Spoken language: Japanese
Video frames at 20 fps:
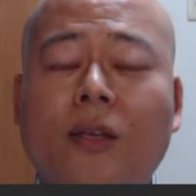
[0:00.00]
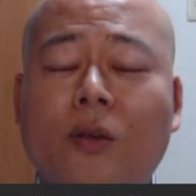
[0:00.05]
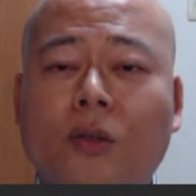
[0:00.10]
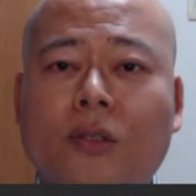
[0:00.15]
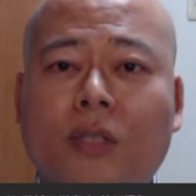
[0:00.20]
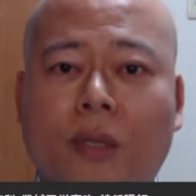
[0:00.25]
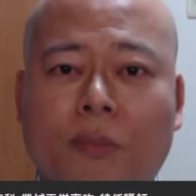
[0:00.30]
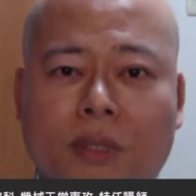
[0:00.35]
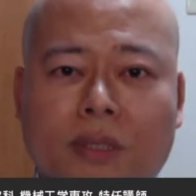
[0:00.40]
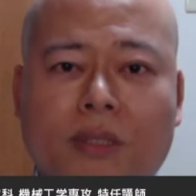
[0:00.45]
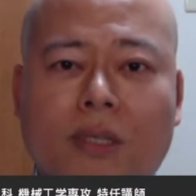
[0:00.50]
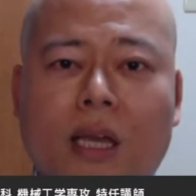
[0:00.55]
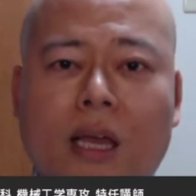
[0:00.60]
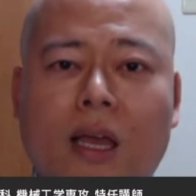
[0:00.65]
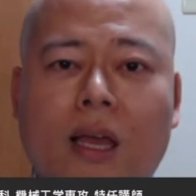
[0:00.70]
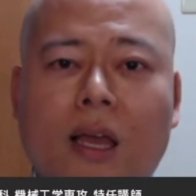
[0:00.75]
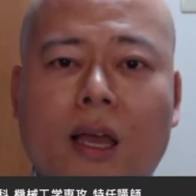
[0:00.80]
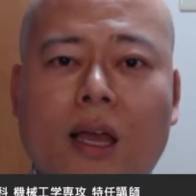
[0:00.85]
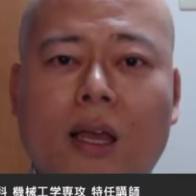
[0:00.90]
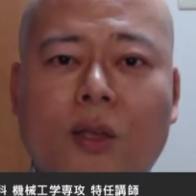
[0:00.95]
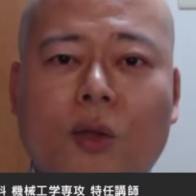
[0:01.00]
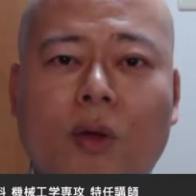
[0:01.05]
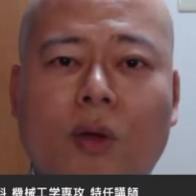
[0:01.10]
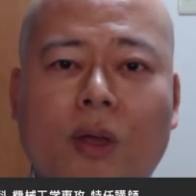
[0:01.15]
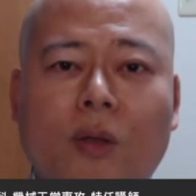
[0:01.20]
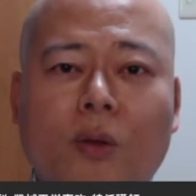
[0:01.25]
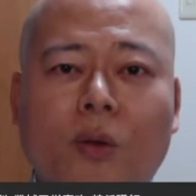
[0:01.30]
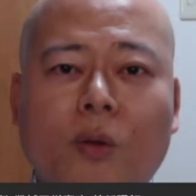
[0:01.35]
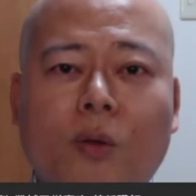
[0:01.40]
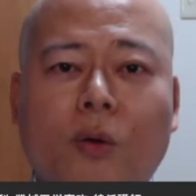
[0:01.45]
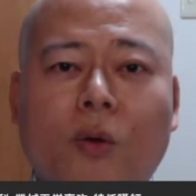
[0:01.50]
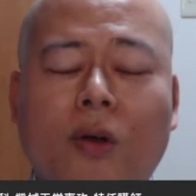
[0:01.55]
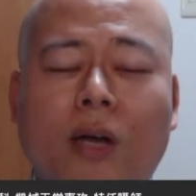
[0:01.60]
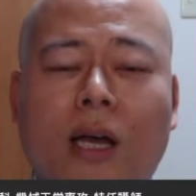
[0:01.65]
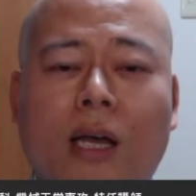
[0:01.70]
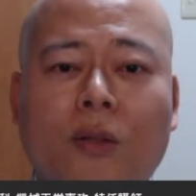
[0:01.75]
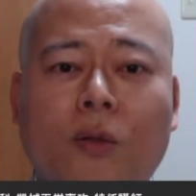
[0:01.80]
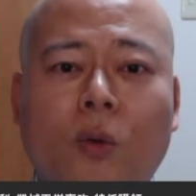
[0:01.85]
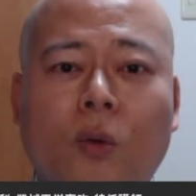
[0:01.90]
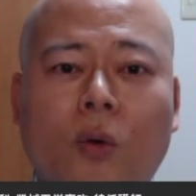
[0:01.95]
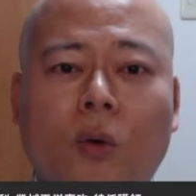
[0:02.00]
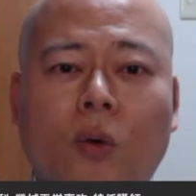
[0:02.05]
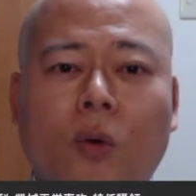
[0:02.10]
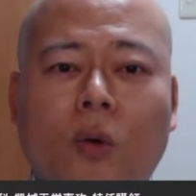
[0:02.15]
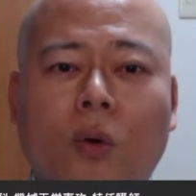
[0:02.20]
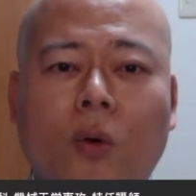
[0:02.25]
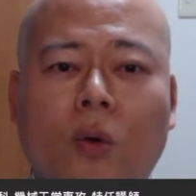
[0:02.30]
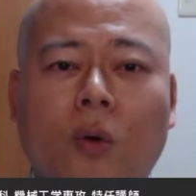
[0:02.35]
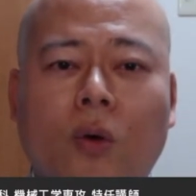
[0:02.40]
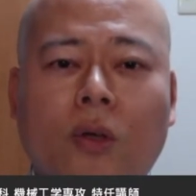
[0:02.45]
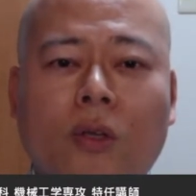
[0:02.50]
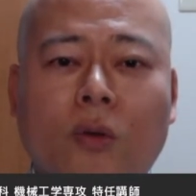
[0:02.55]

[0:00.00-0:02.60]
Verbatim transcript: 究をしています。今日はいろいろあの